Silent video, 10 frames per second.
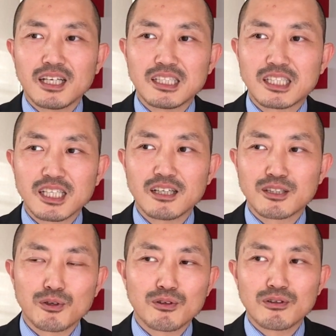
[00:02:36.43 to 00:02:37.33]
えー、
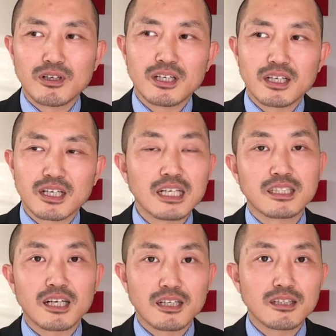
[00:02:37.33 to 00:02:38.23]
幸せを、えー、感
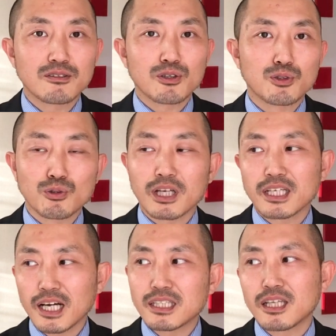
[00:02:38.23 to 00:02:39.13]
じられるという状
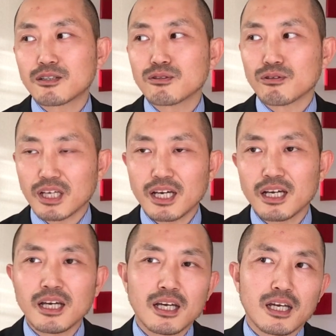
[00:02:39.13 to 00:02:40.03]
態に入っていくので、